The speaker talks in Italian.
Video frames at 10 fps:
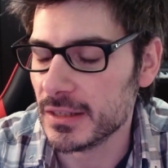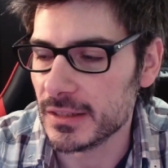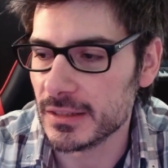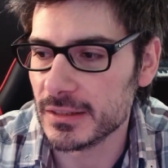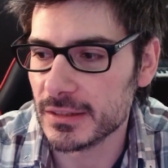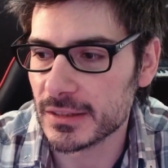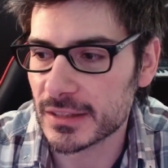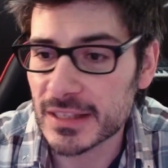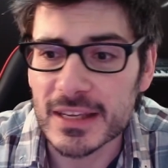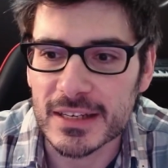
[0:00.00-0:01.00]
eh,
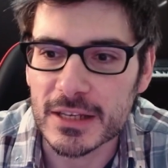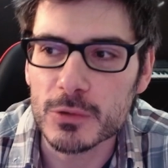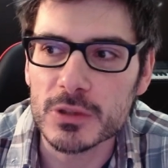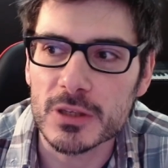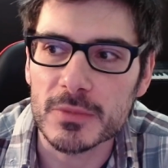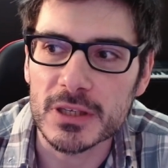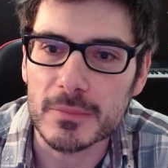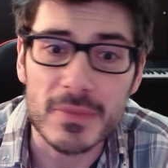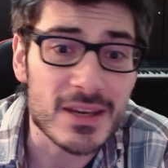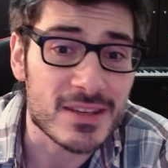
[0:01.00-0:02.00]
che negli ultimi
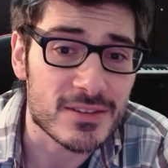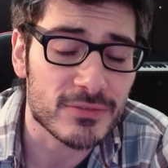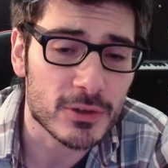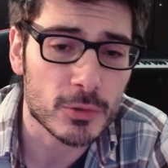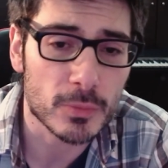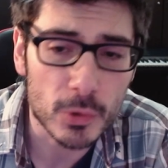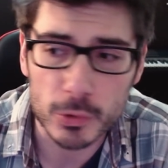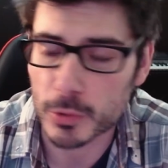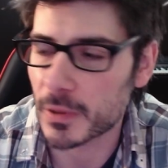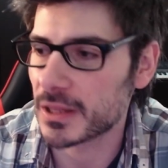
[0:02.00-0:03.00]
mesi fanno
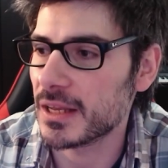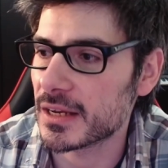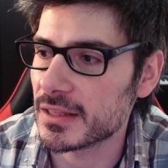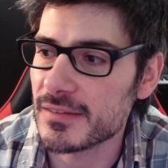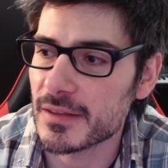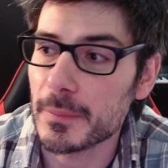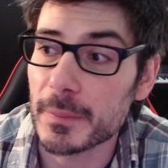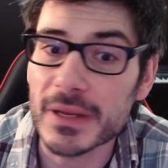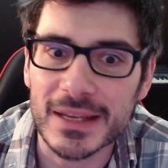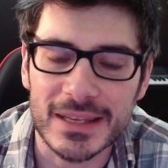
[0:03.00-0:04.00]
molto parlare di sé
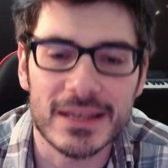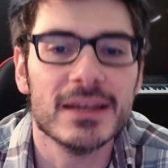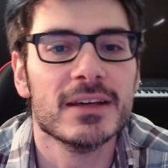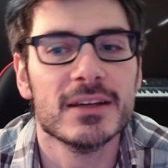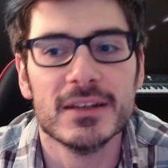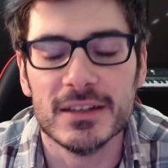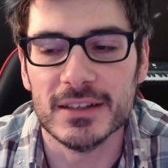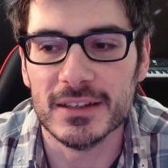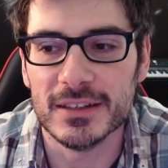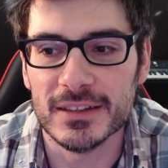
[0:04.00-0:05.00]
perché
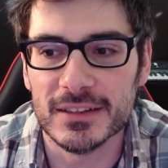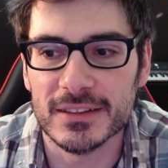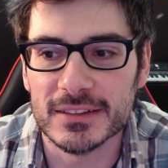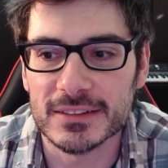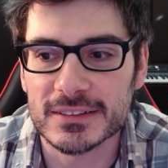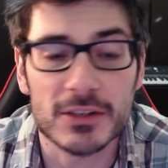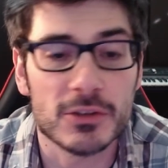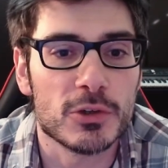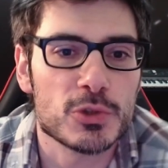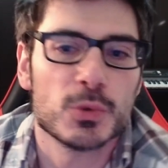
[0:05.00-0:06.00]
eh, stanno
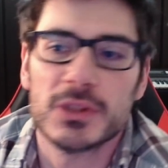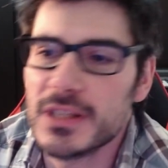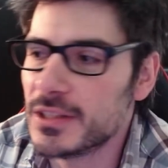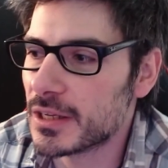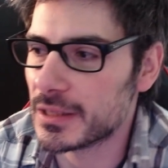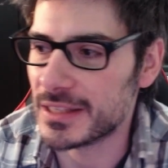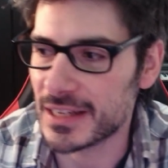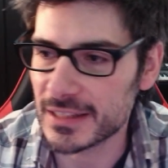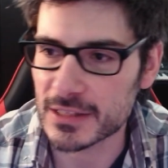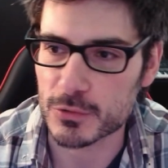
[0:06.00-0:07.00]
riscuotendo al di
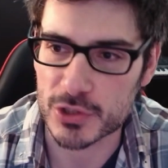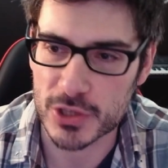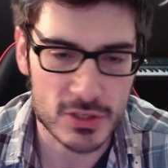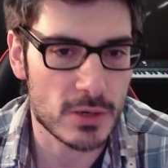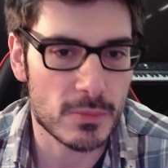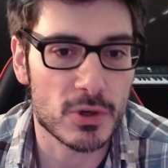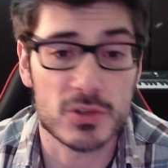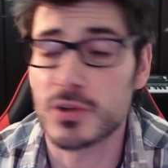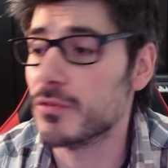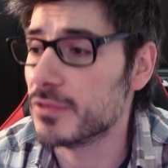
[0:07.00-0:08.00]
là del successo del box
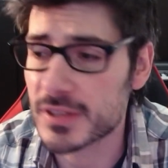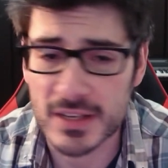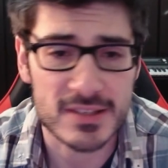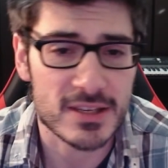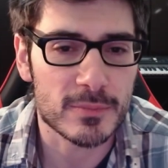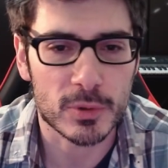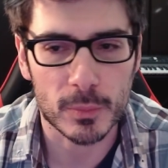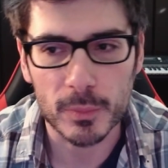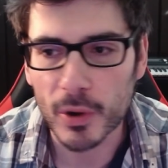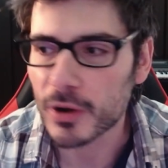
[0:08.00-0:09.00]
office, che è sempre un
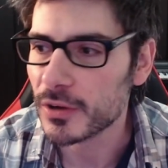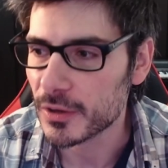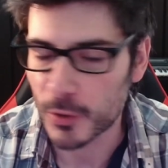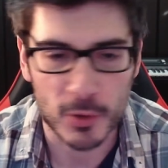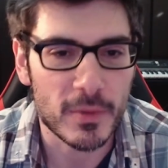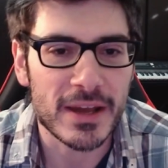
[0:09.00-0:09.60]
po' ormai